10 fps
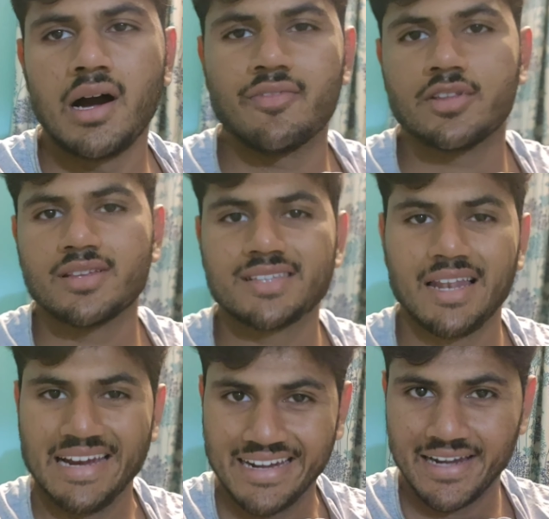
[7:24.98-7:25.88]
आफ्टर द
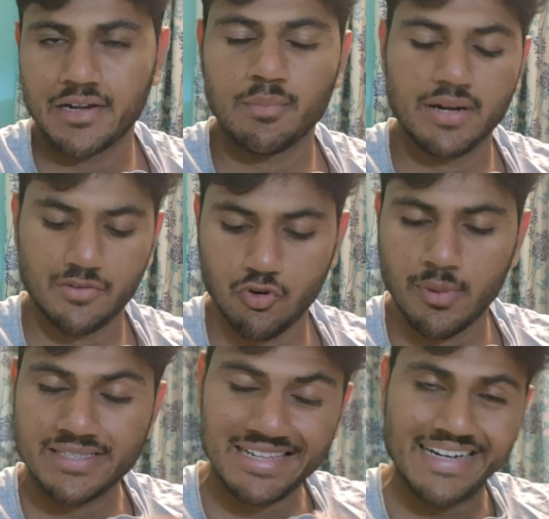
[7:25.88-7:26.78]
सलाइन ट्रीटमेंट वो
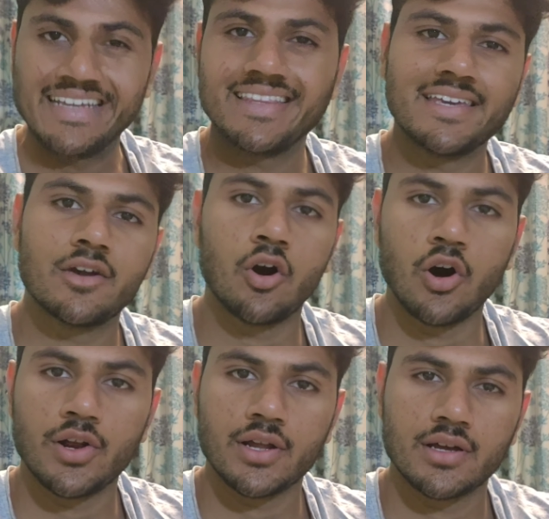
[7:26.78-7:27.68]
बस लेटी थी
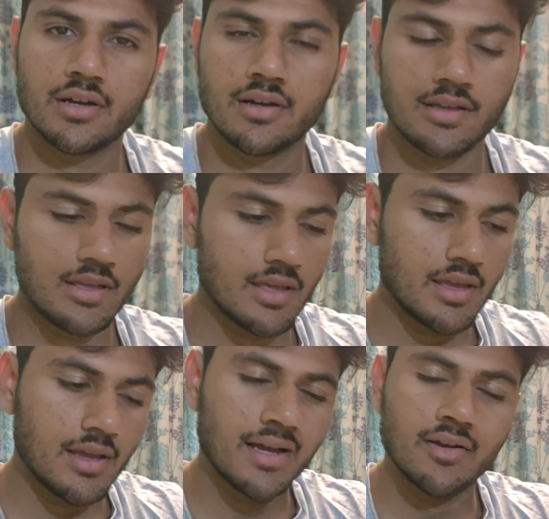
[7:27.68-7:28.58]
और
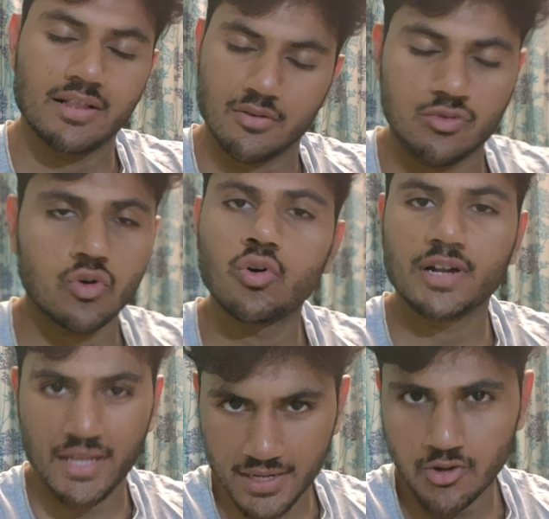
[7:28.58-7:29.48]
uh, उसको
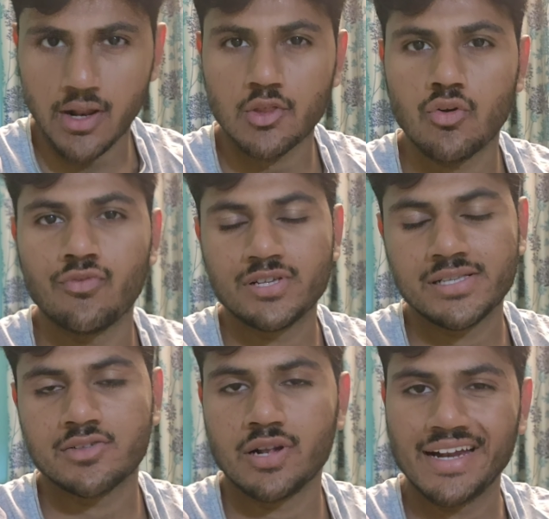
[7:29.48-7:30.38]
उठने नहीं हो रहा था
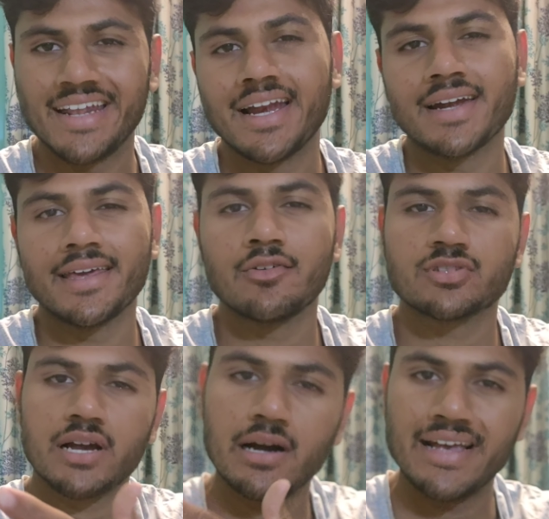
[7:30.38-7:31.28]
ऑब्वियसली सो लेटे लेटे ही
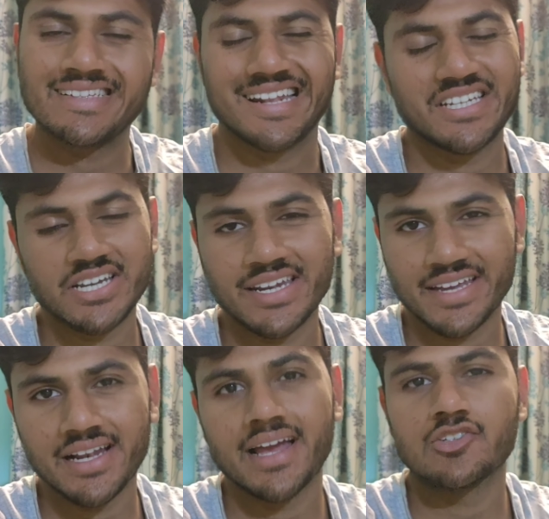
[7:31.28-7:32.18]
उसका एक्सक्रीशन
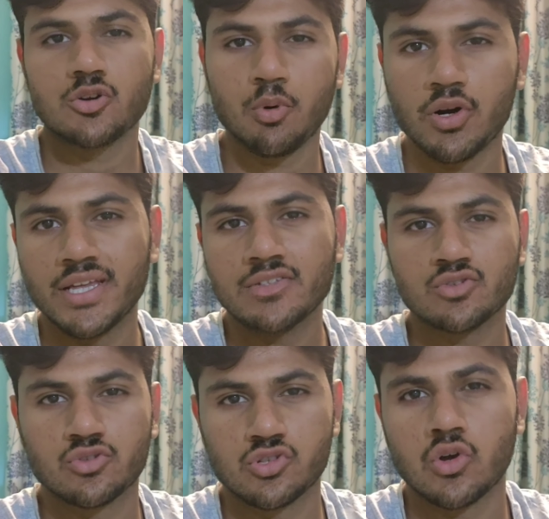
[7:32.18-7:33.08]
निकल गया जो पोटी
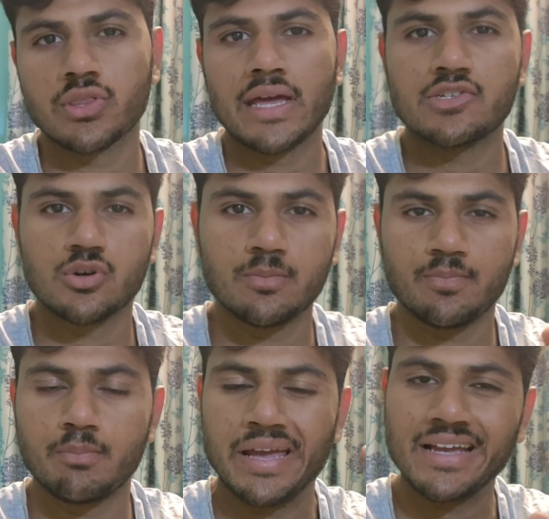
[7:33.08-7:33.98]
सुसु जो होता है जो
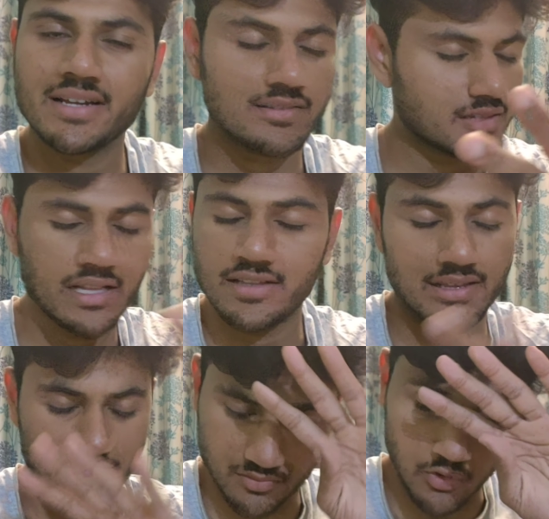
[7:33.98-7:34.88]
पिंक कल
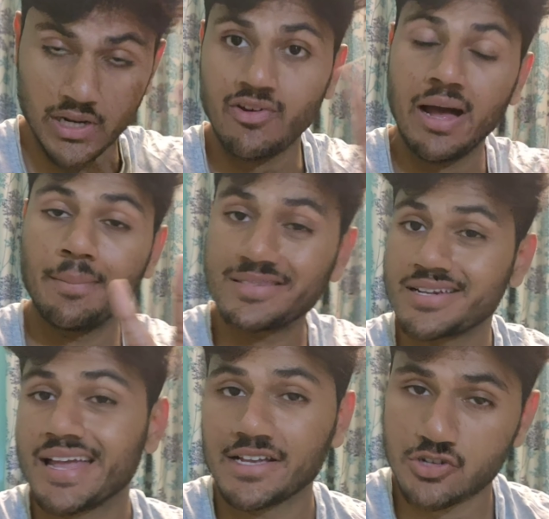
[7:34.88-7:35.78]
वट एवर हैपन्स
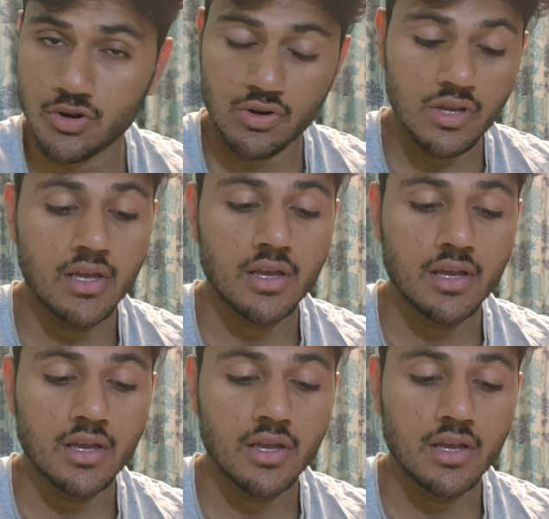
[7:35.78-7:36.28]
इन गैस्ट्रो